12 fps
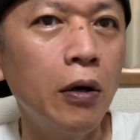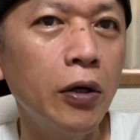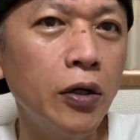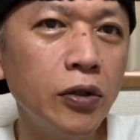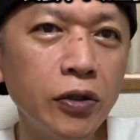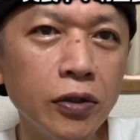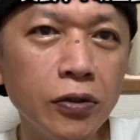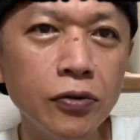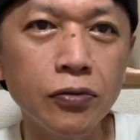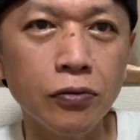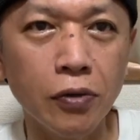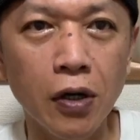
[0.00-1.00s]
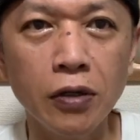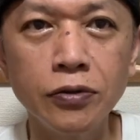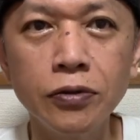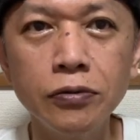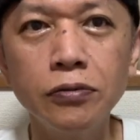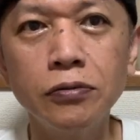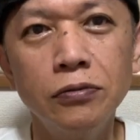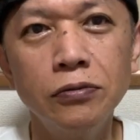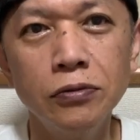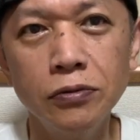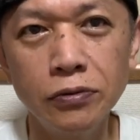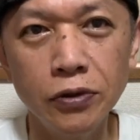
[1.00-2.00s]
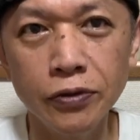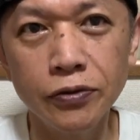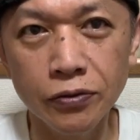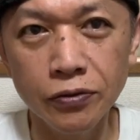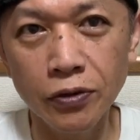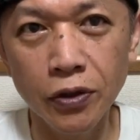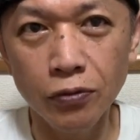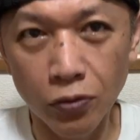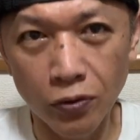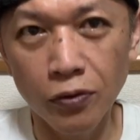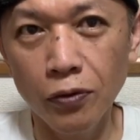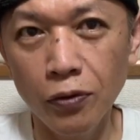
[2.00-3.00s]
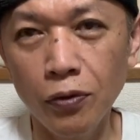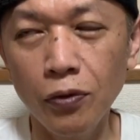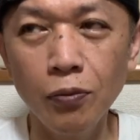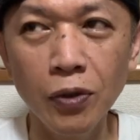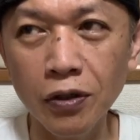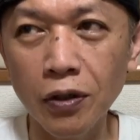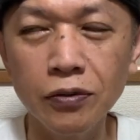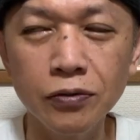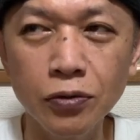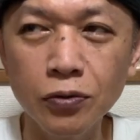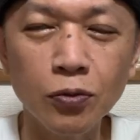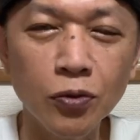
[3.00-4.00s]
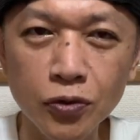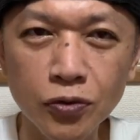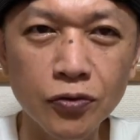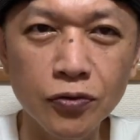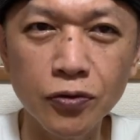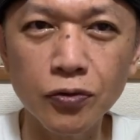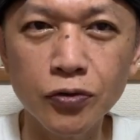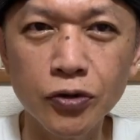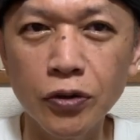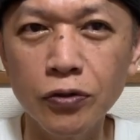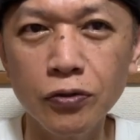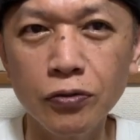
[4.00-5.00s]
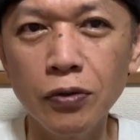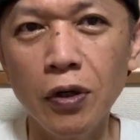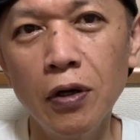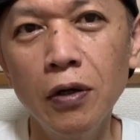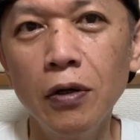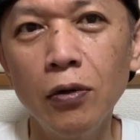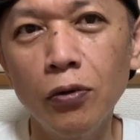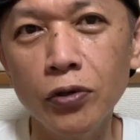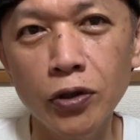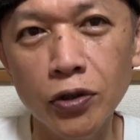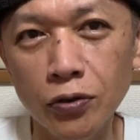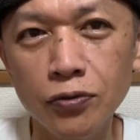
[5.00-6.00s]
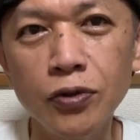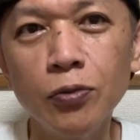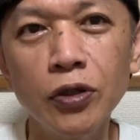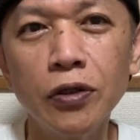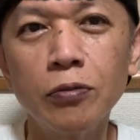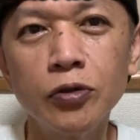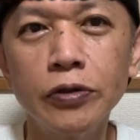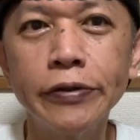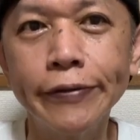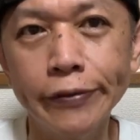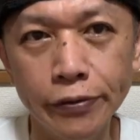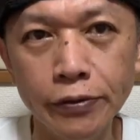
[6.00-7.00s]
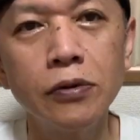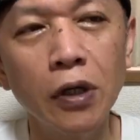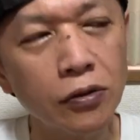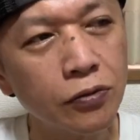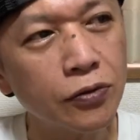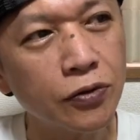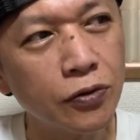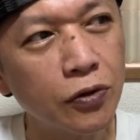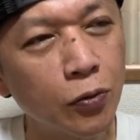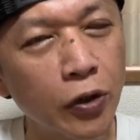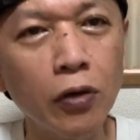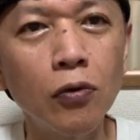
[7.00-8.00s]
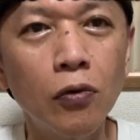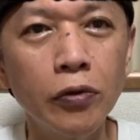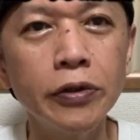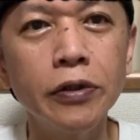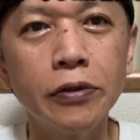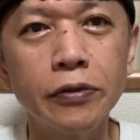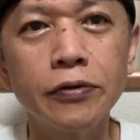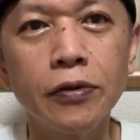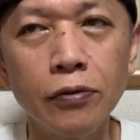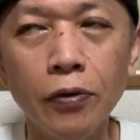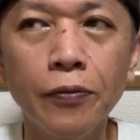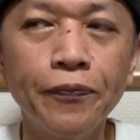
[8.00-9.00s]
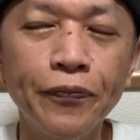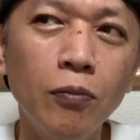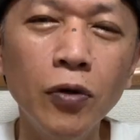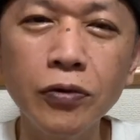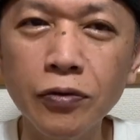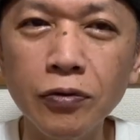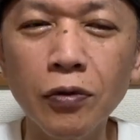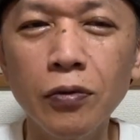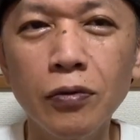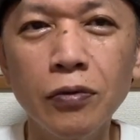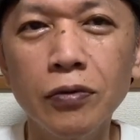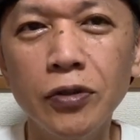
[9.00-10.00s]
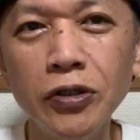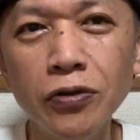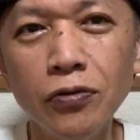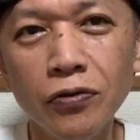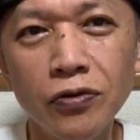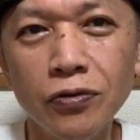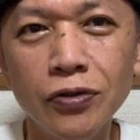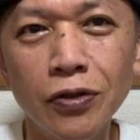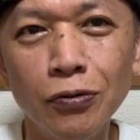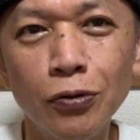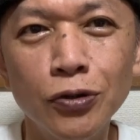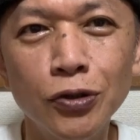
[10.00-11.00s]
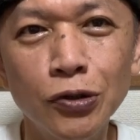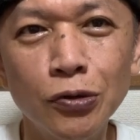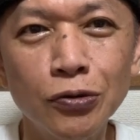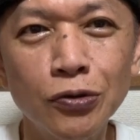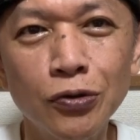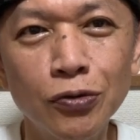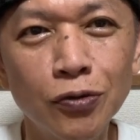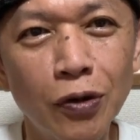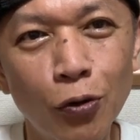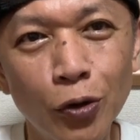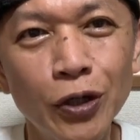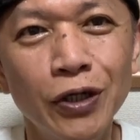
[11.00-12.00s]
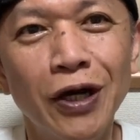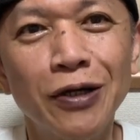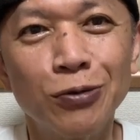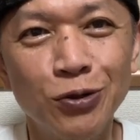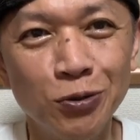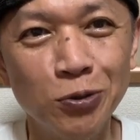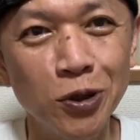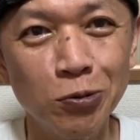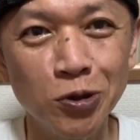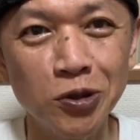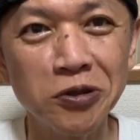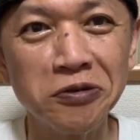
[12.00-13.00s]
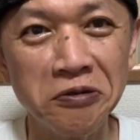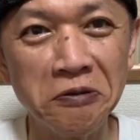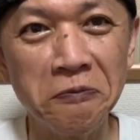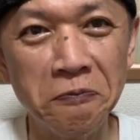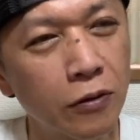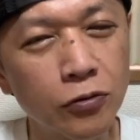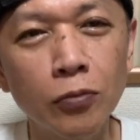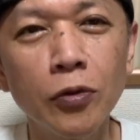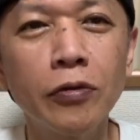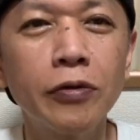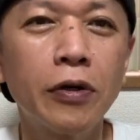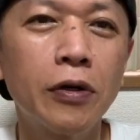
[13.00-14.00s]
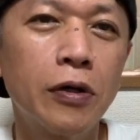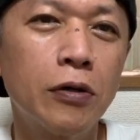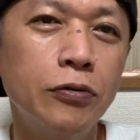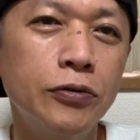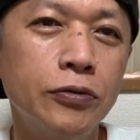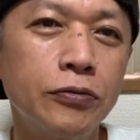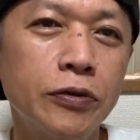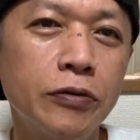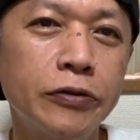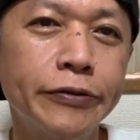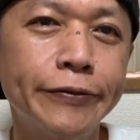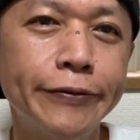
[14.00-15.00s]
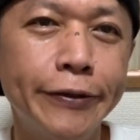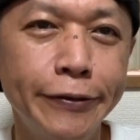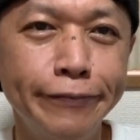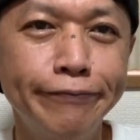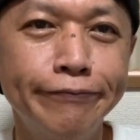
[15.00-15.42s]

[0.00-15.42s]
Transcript: 平均以上は感じるんですけど、まだもうちょっと強くしたいという人は、オイルにくしてもいいかもしれないです。ラードについても結構オイリーなんですけど、もっとギッとギッとしたの欲しいよっていう人は、オイルラードしてもいいかもしれないですね。太麺はなかなか美味しいございました。はい。